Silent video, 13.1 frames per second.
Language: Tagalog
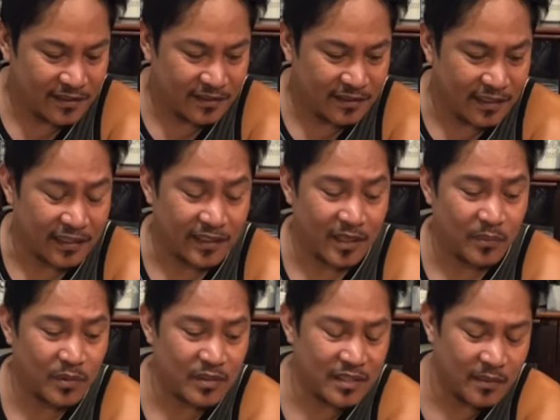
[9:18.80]
nakatira
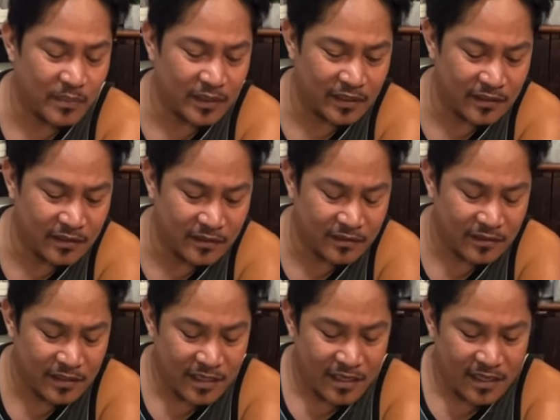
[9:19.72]
po sa kapatid ko,
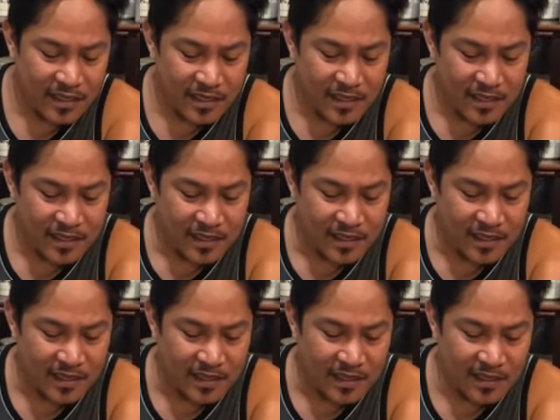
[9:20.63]

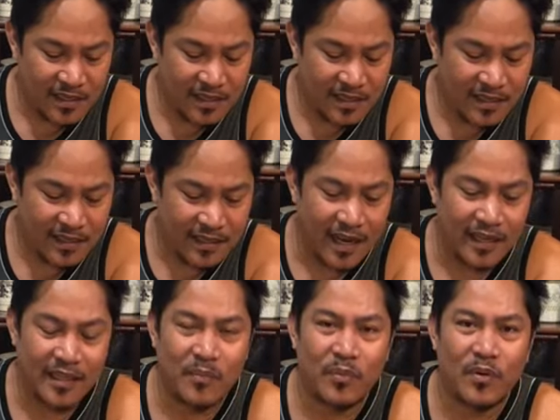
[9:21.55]
uh,
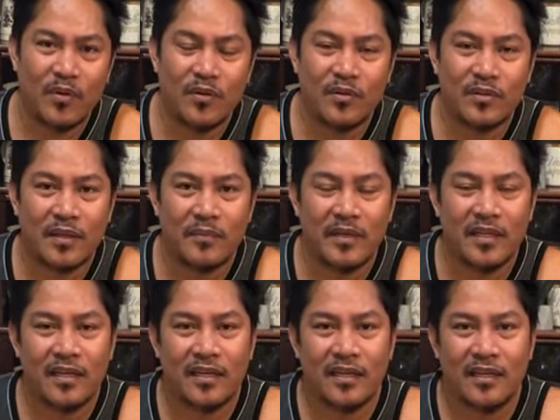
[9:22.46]
inaaya po ko, sabi
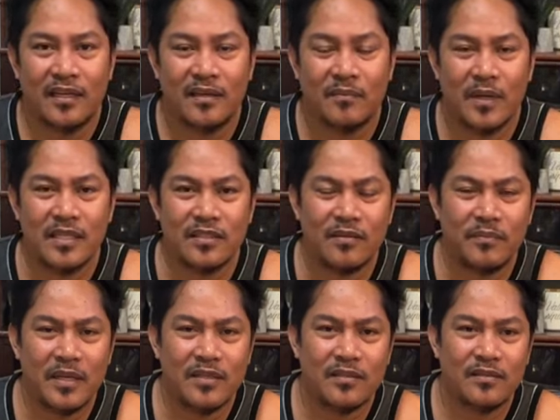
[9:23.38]
nila, Benson,
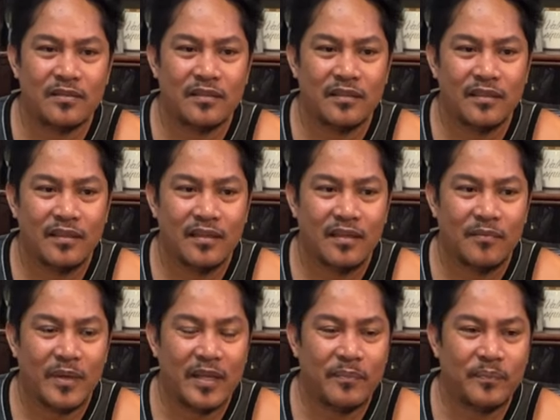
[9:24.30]
Benson,
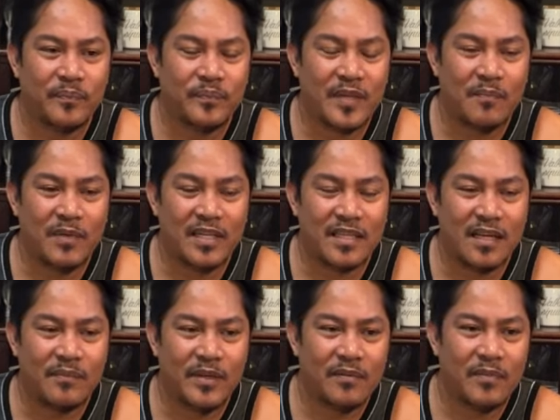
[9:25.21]
may tama ka sa
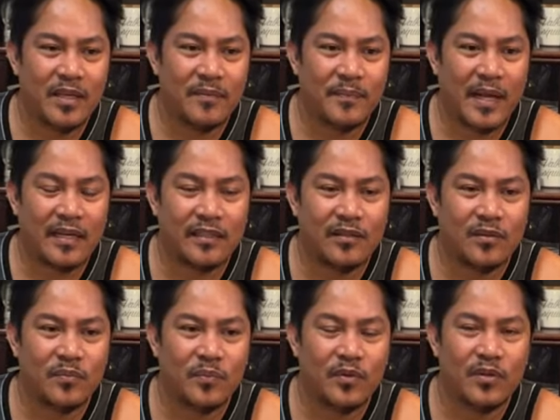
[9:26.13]
amin, may party
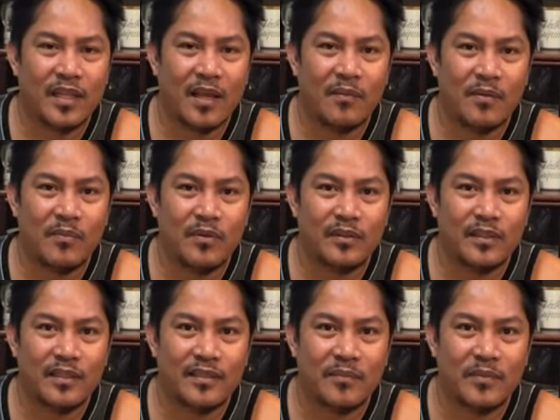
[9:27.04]
doon, puno tayong mga bote.
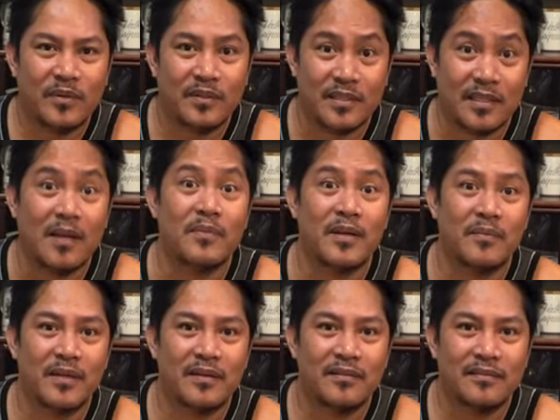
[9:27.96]
Sabi ko, sasama
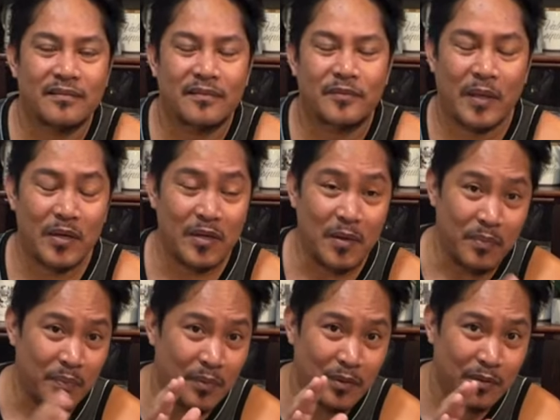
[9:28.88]
naman ako. Pero
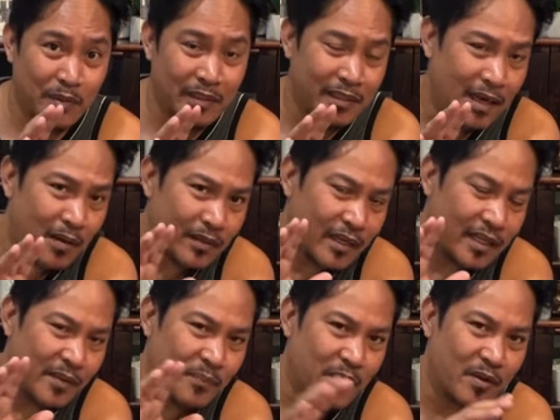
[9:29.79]
napupunot ko, hindi na ako
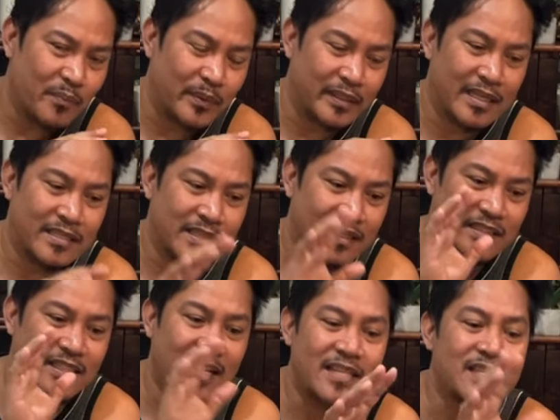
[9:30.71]
nakikipagkumpedesya.
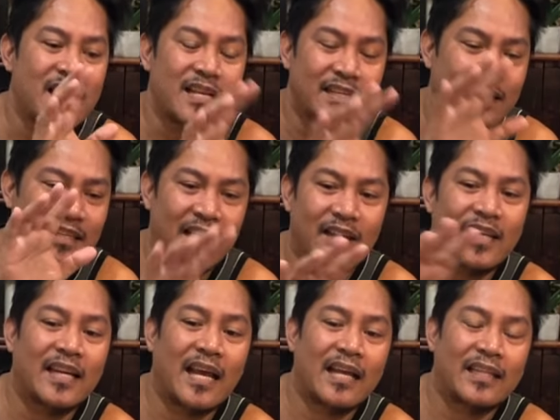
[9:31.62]
Sinasa, ina,
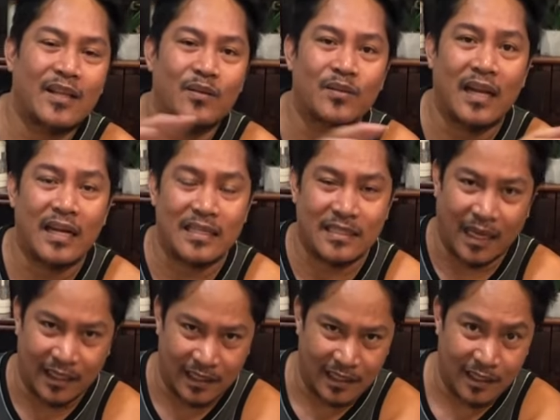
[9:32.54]
hinahati ko na lang sa
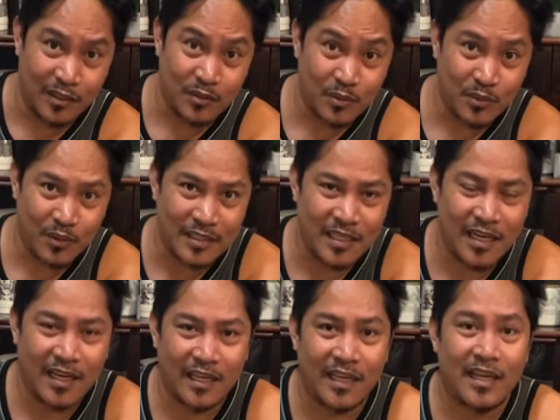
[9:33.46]
kanila. Natutuwa
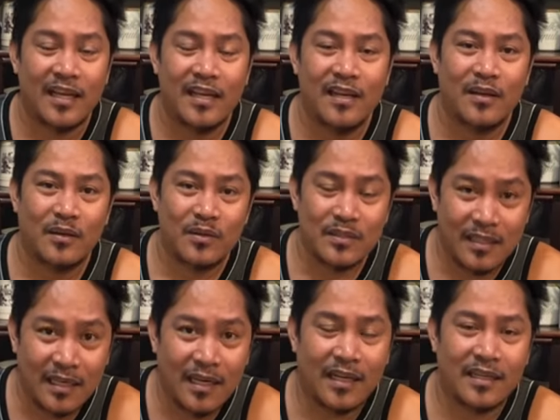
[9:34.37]
sila, kaya gusto
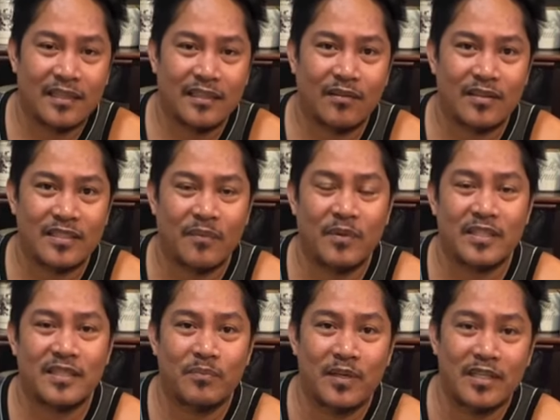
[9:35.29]
nila laging kasama
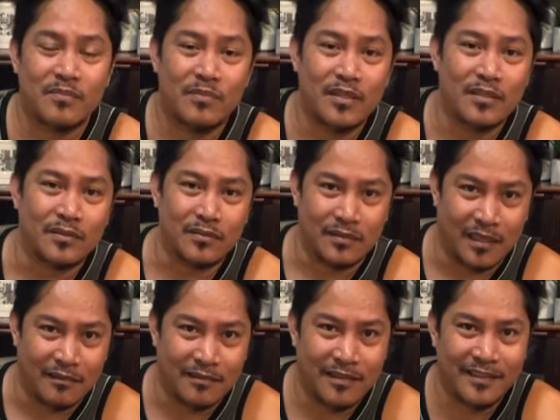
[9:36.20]
kasi bilis-bilis ko daw.